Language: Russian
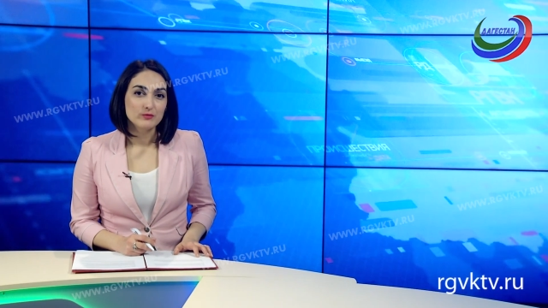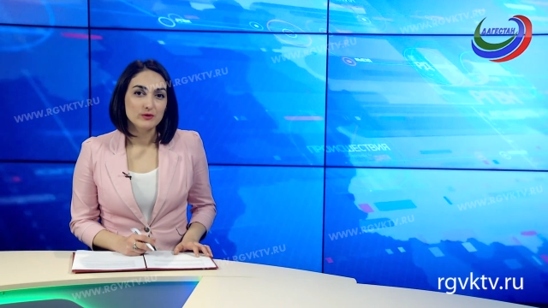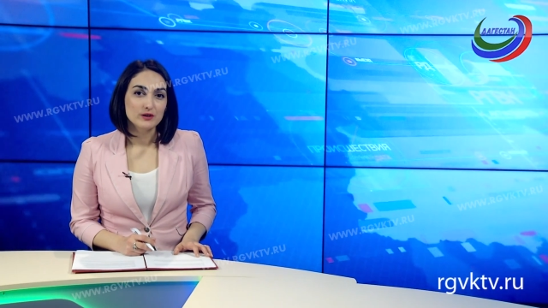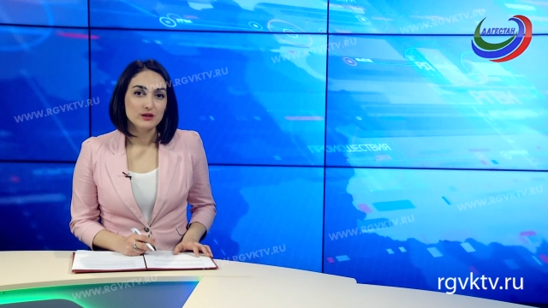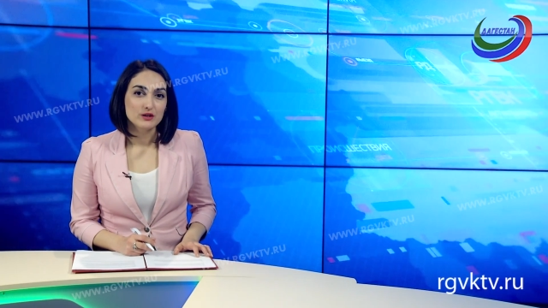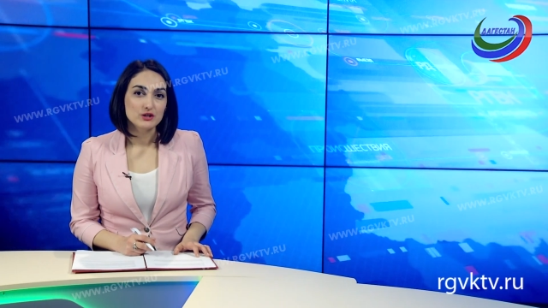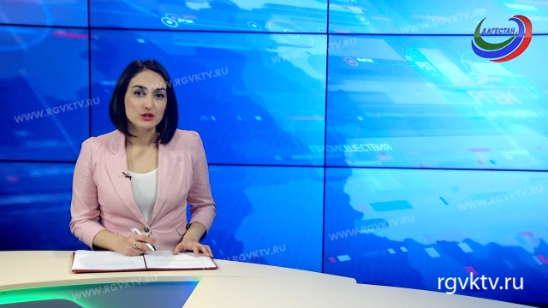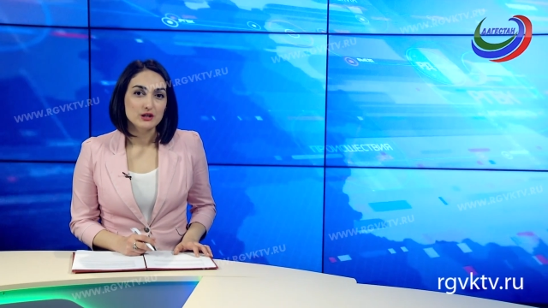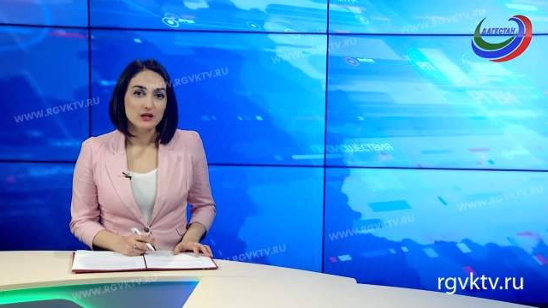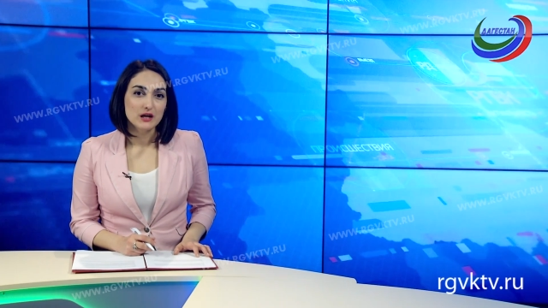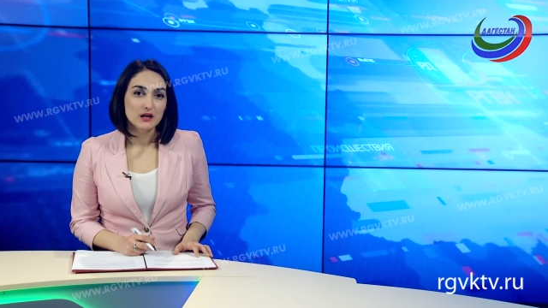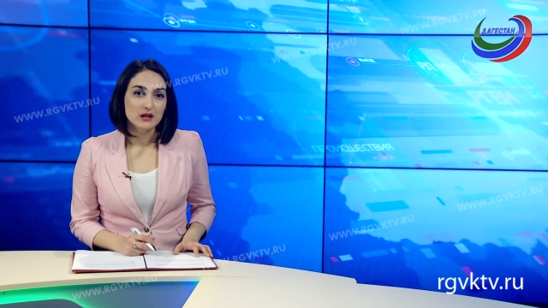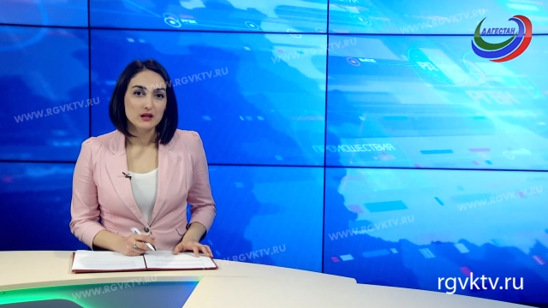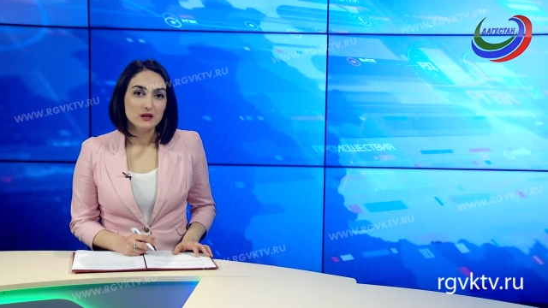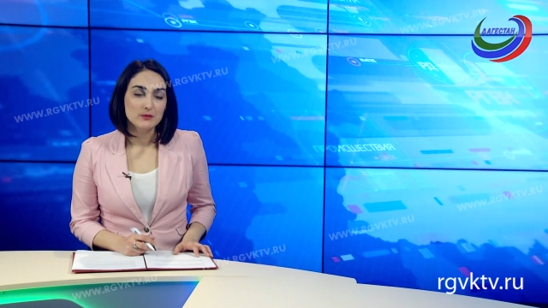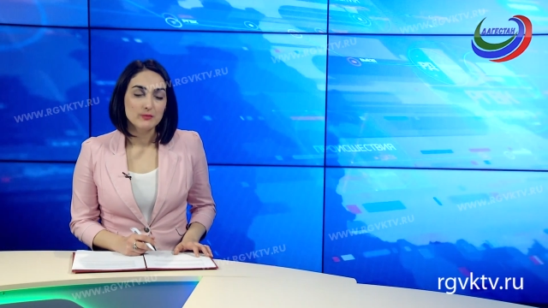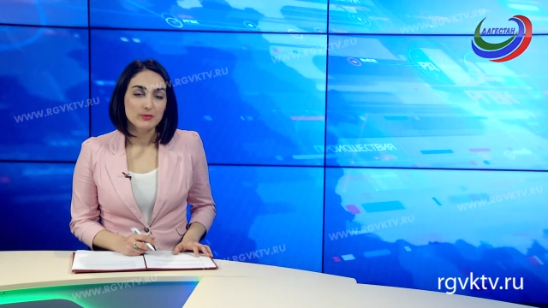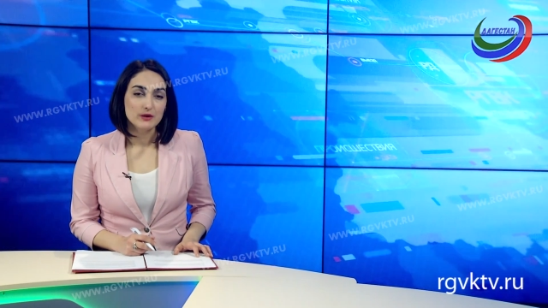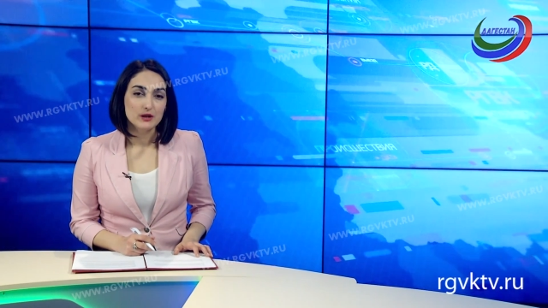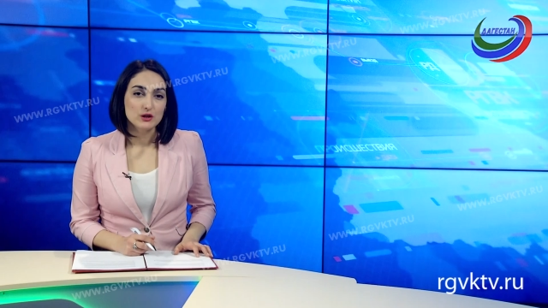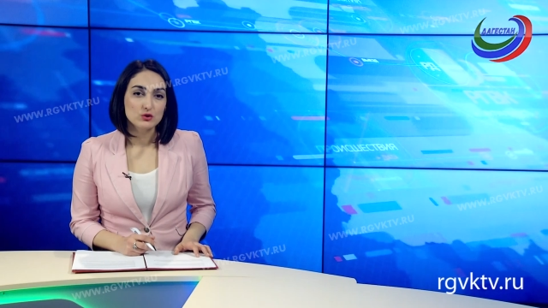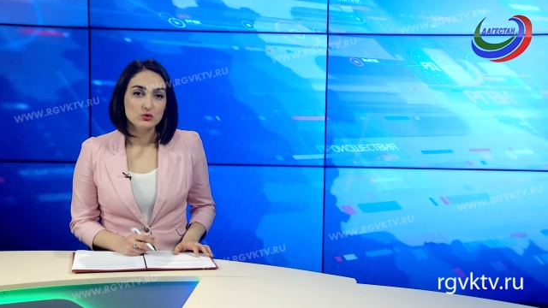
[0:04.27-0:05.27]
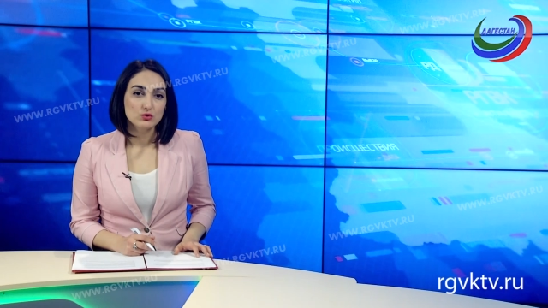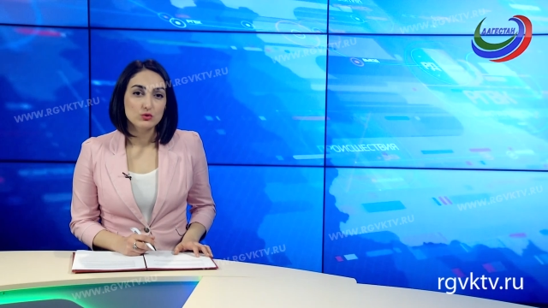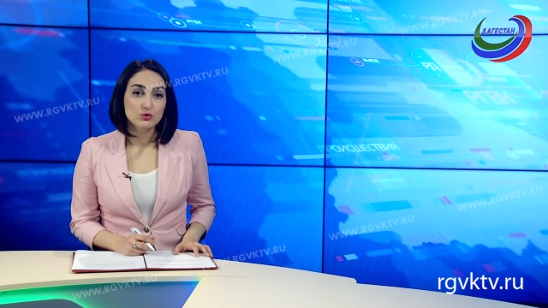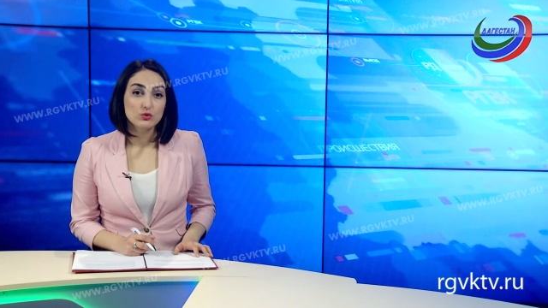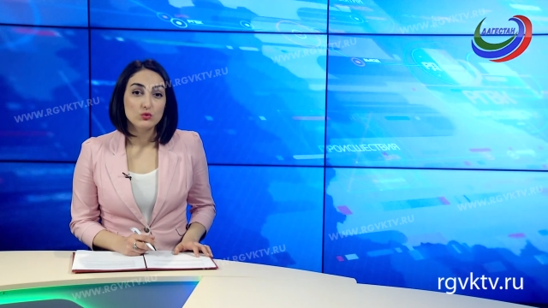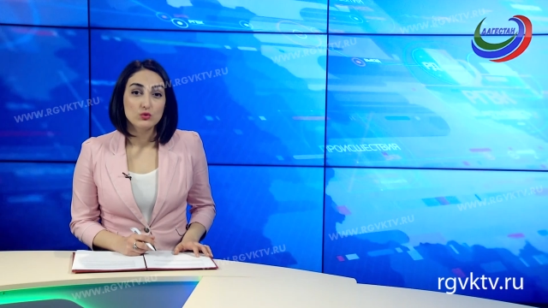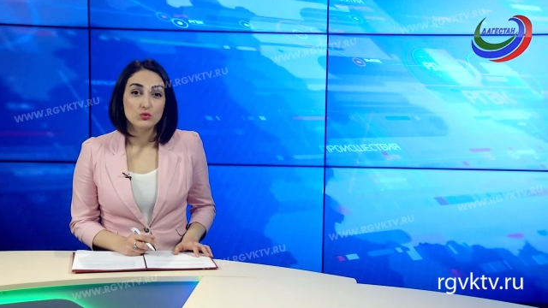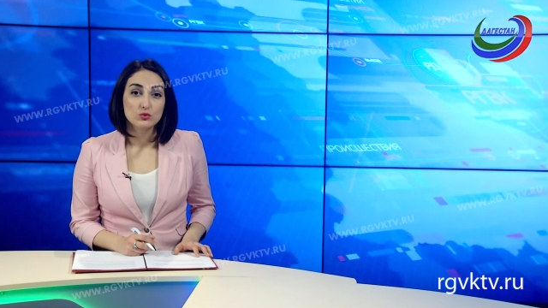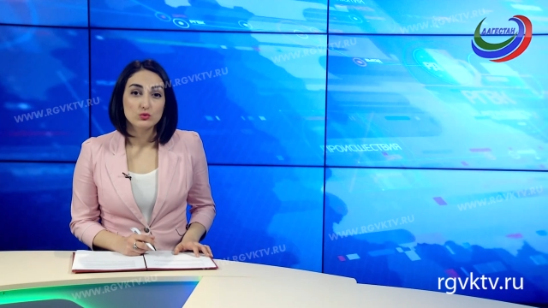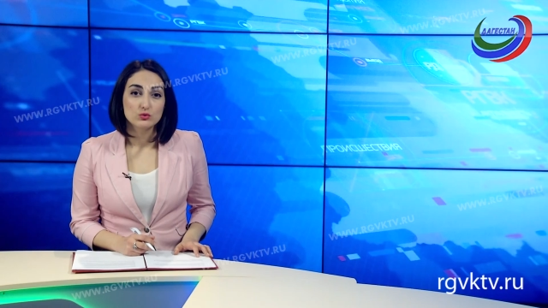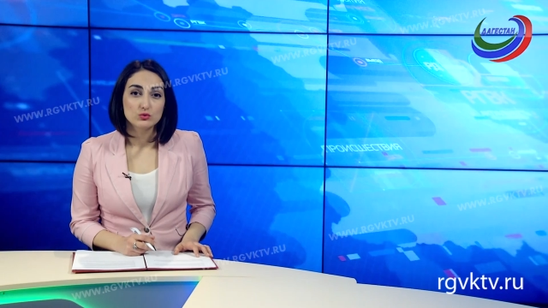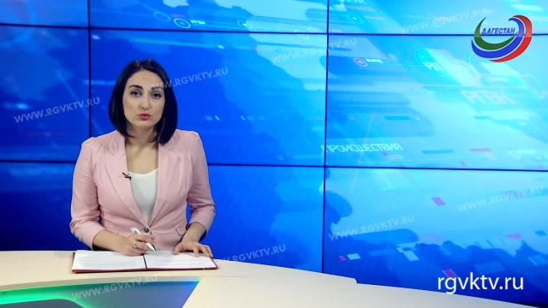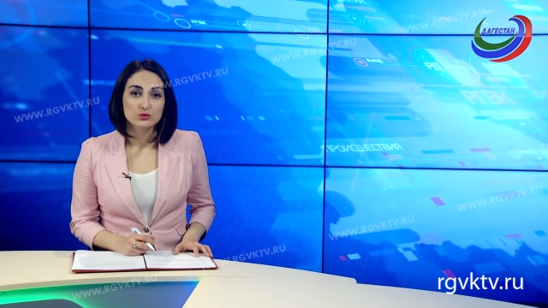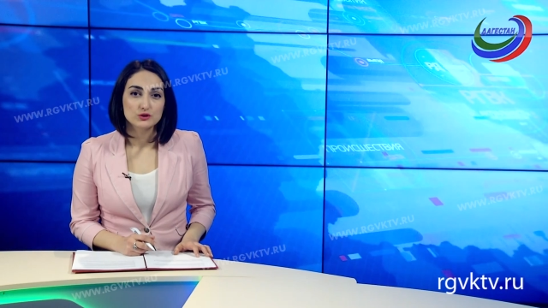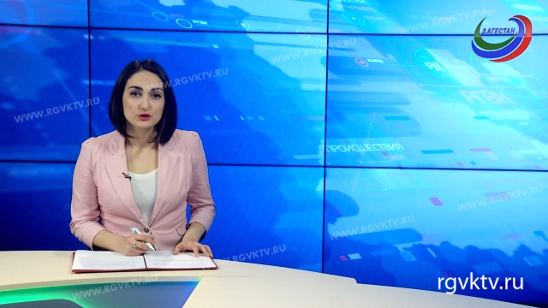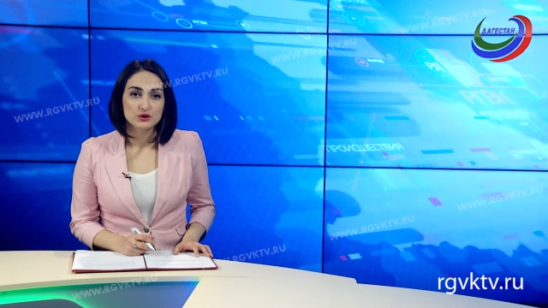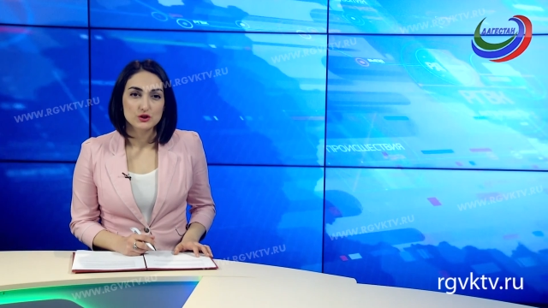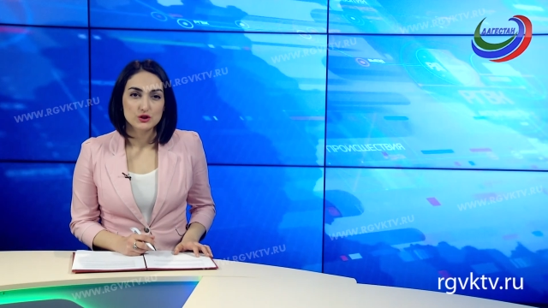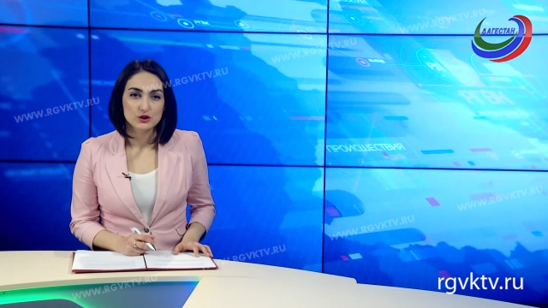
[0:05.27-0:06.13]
Махачкале прошел конкурс